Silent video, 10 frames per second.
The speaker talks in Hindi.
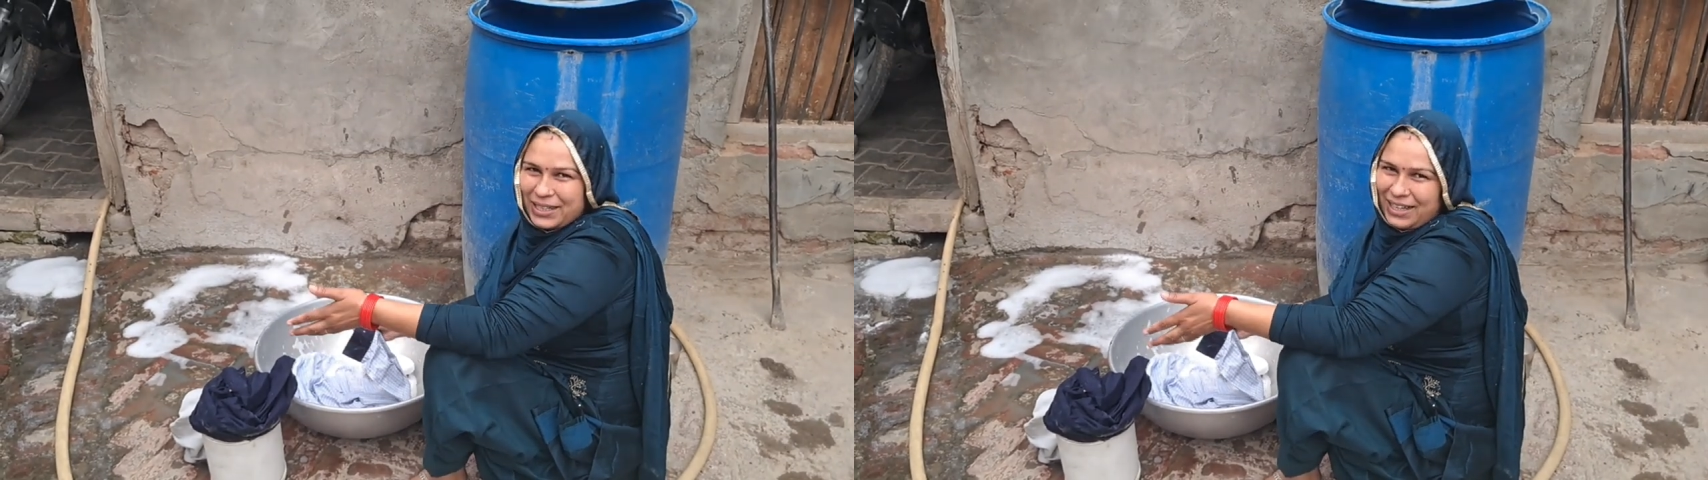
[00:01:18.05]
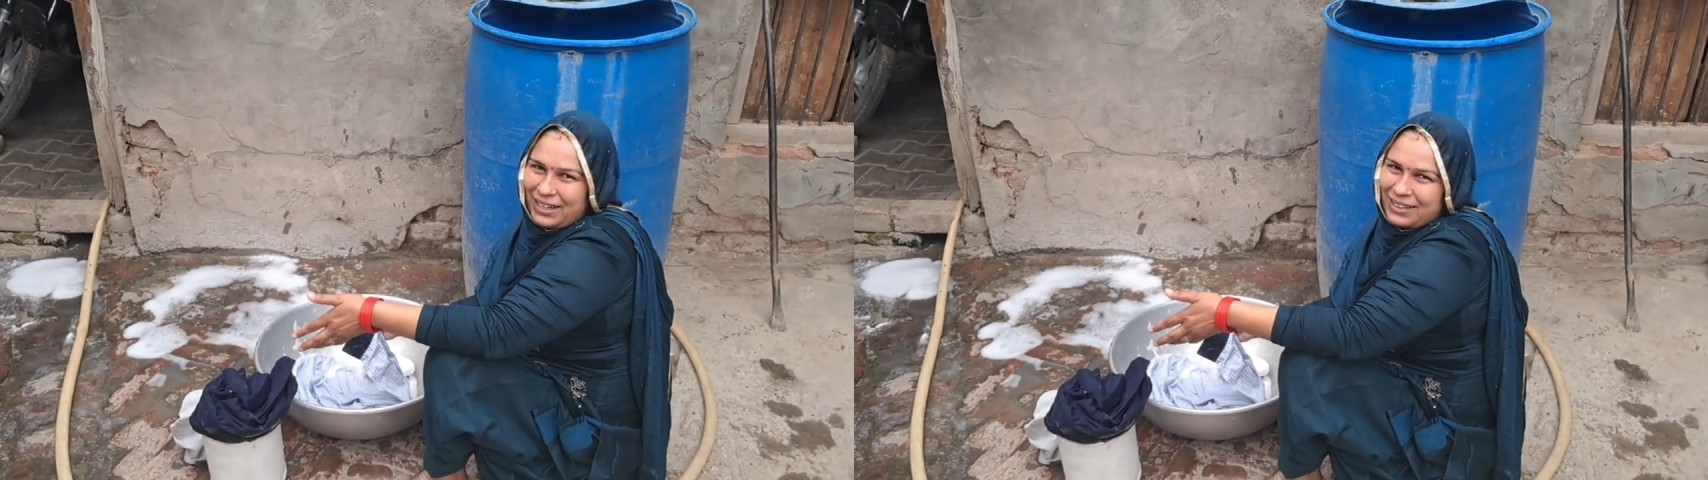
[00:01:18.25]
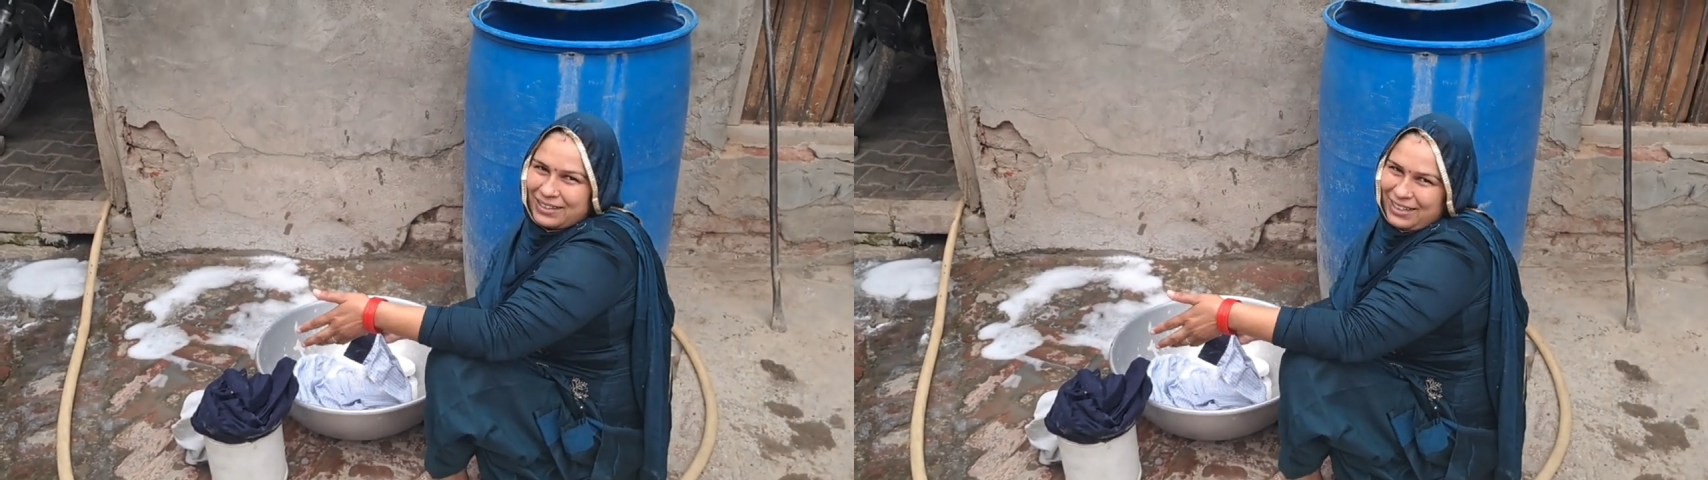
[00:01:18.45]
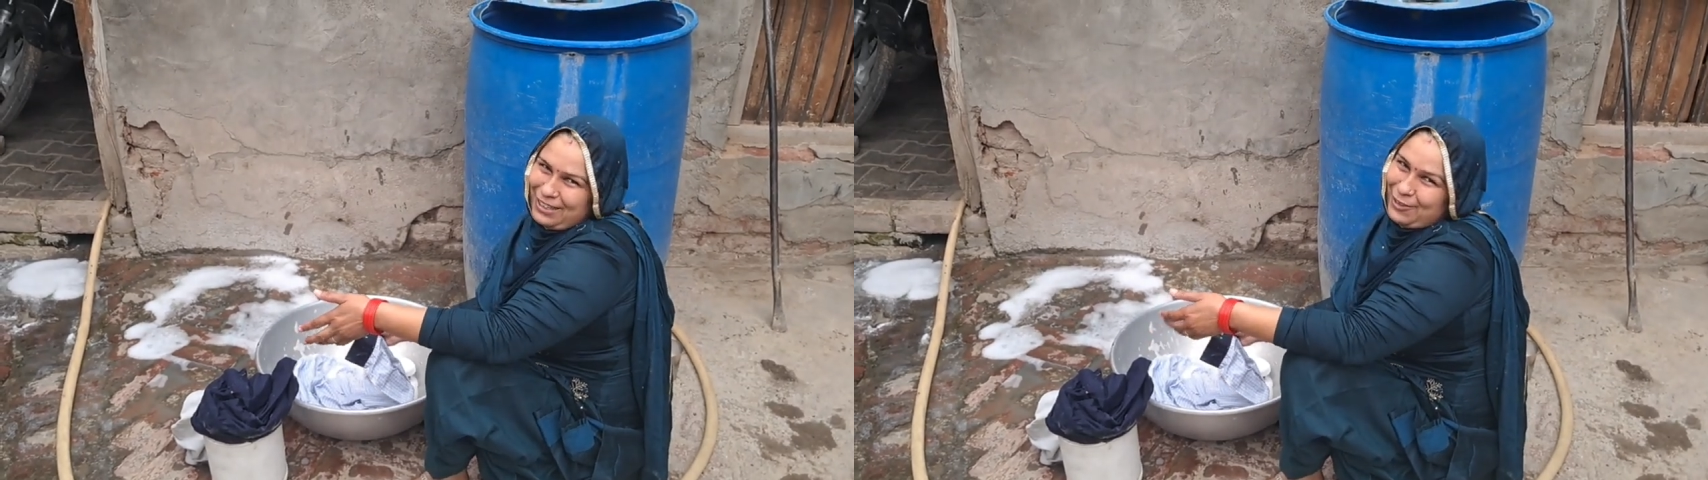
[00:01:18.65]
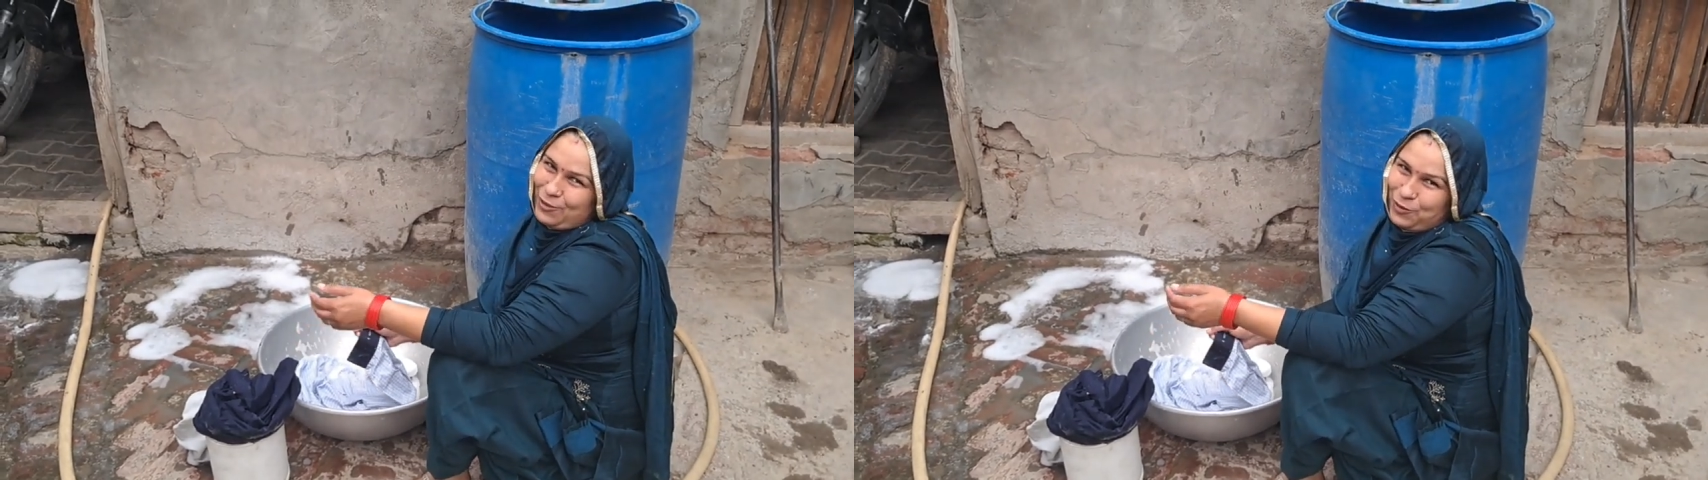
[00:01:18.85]
लिया है
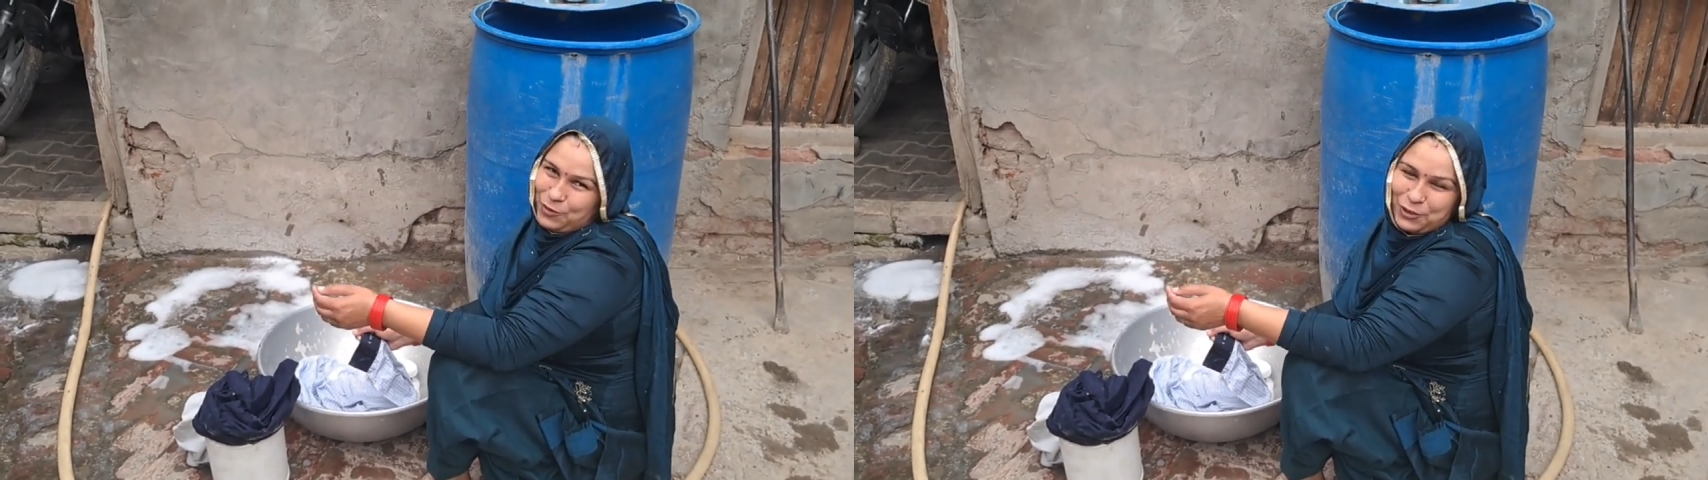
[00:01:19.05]
हाँ।